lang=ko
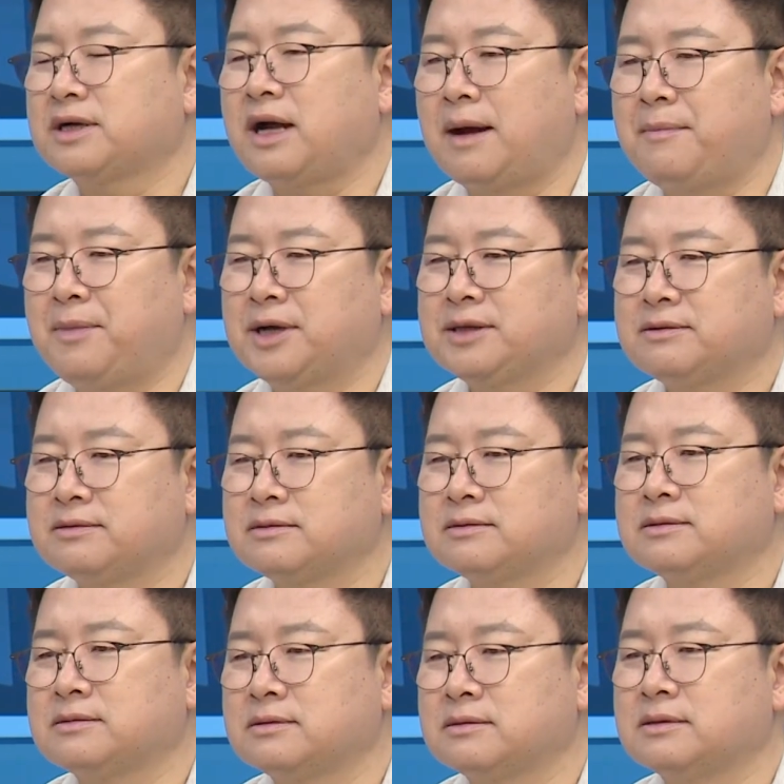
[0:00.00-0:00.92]
그러니까
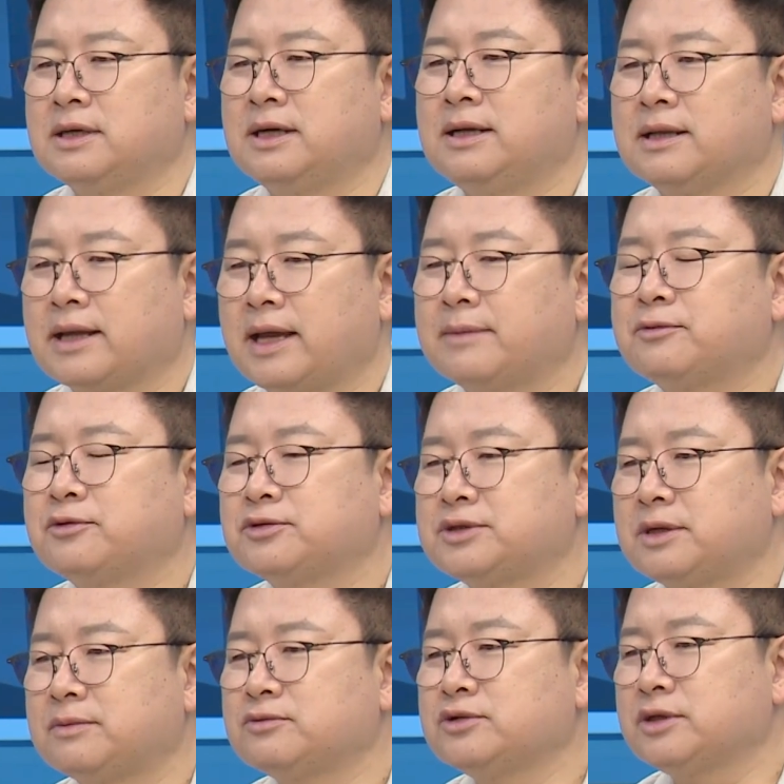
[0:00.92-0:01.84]
아파트 갭
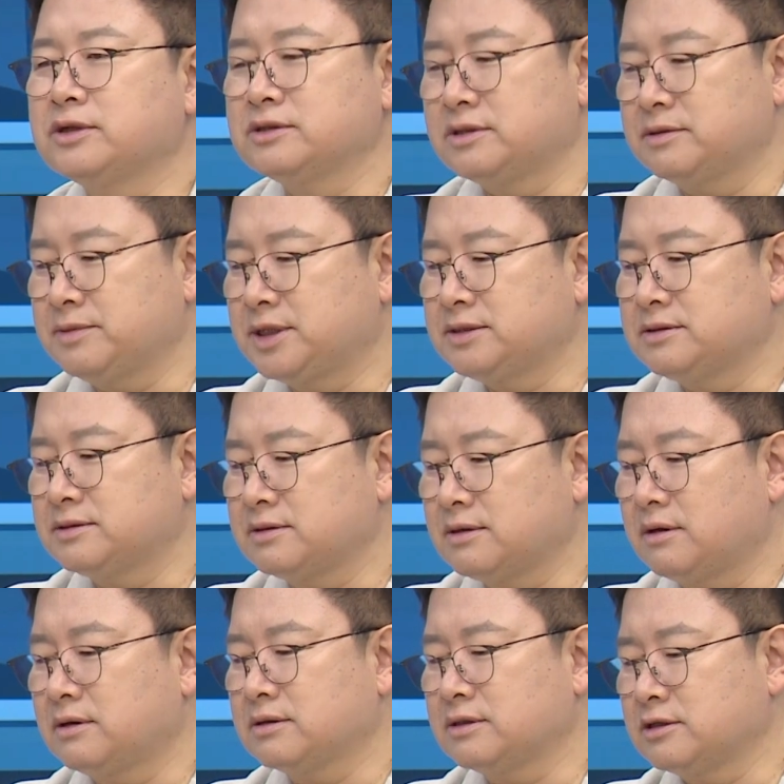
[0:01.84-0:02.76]
투자
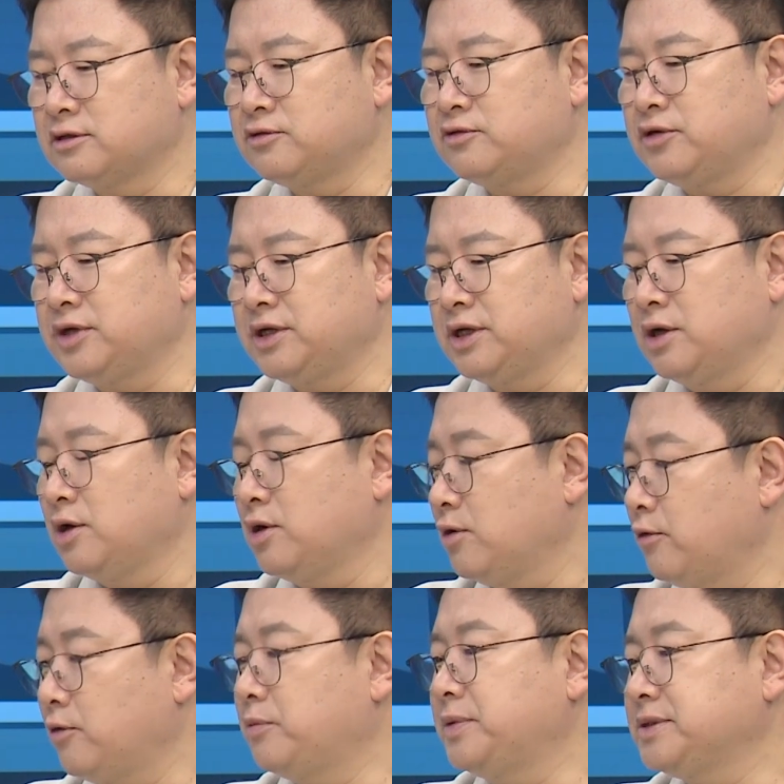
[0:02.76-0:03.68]
무너지면서 그 뒤
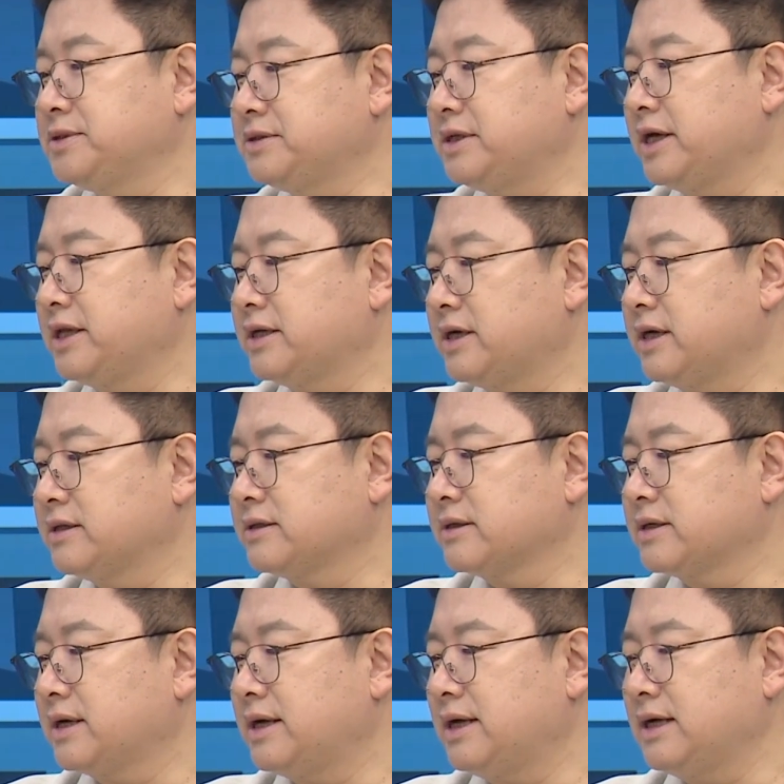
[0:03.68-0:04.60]

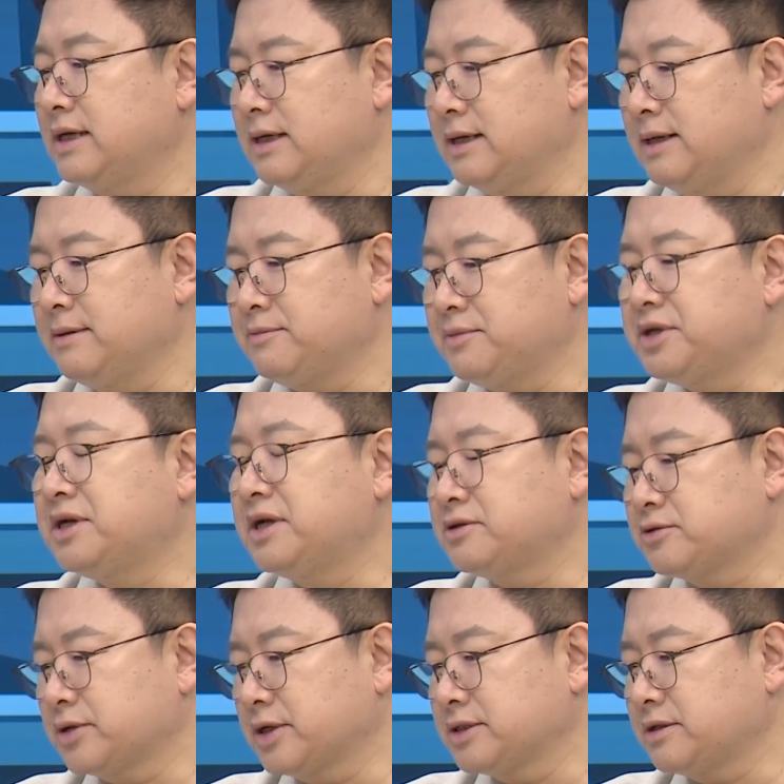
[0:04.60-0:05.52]
오피스텔이라든가 빌라
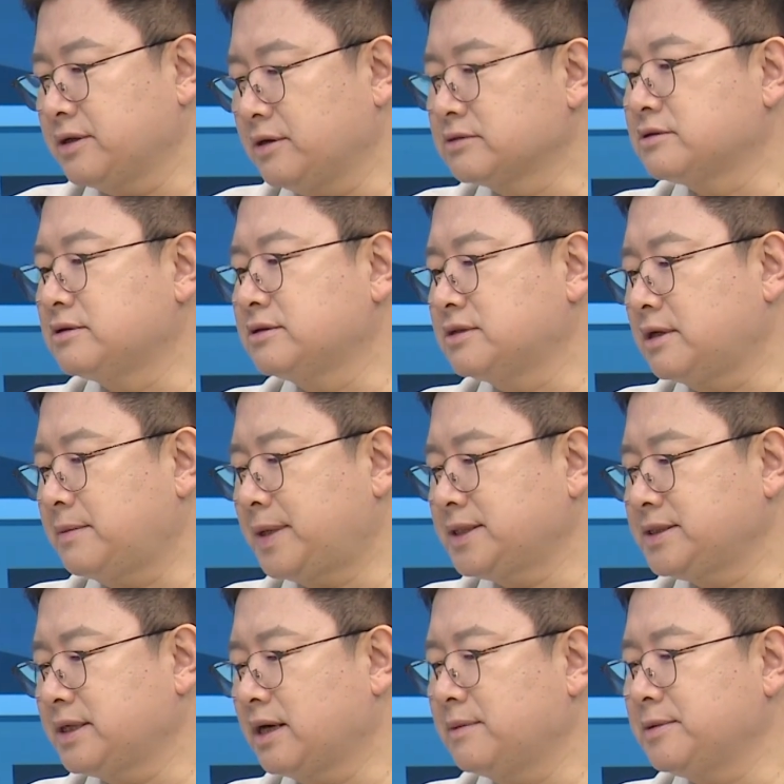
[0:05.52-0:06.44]
쪽에서 역전세
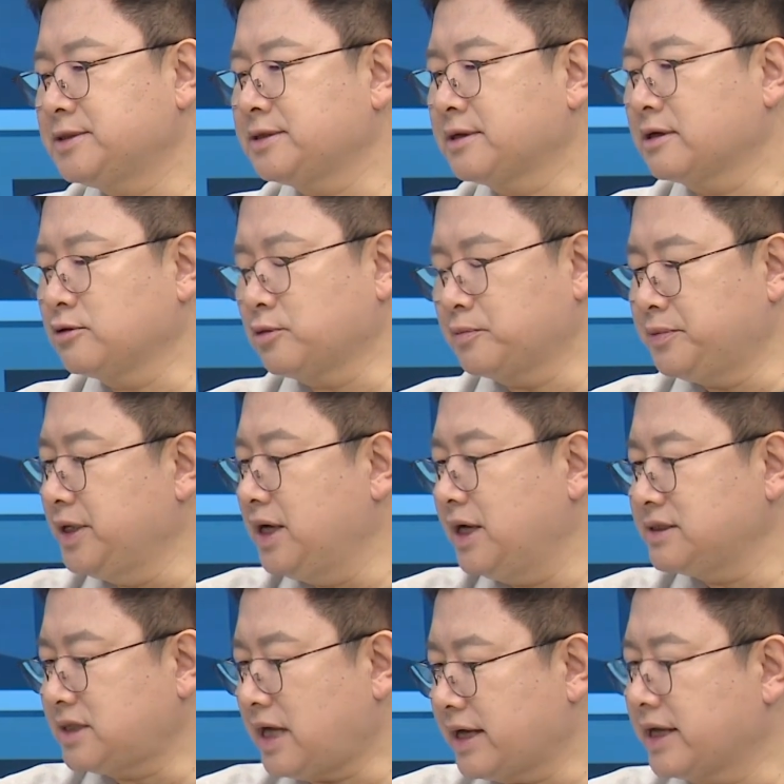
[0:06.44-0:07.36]
발생하면서 그 또
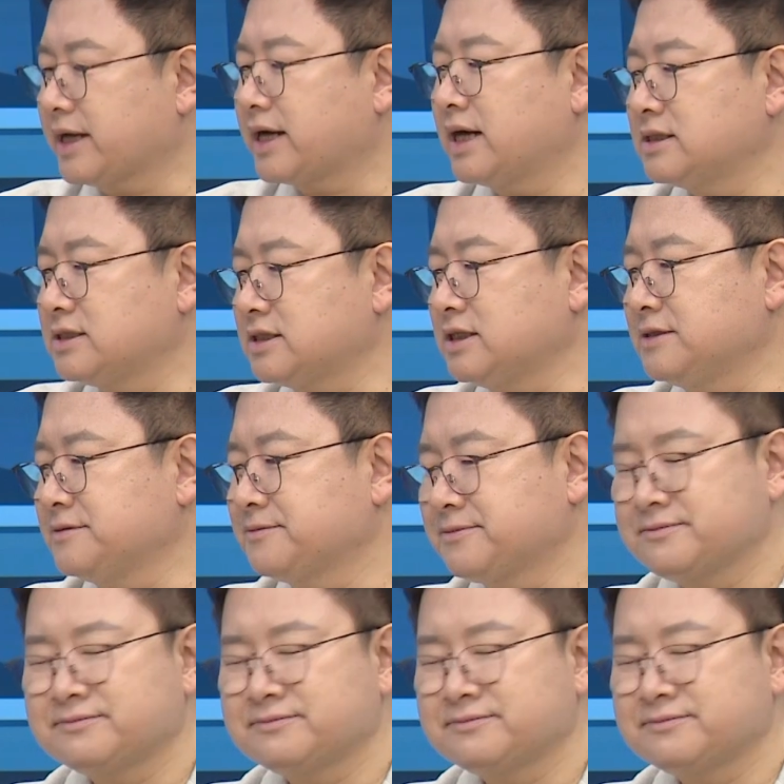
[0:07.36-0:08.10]
빌라 사기까지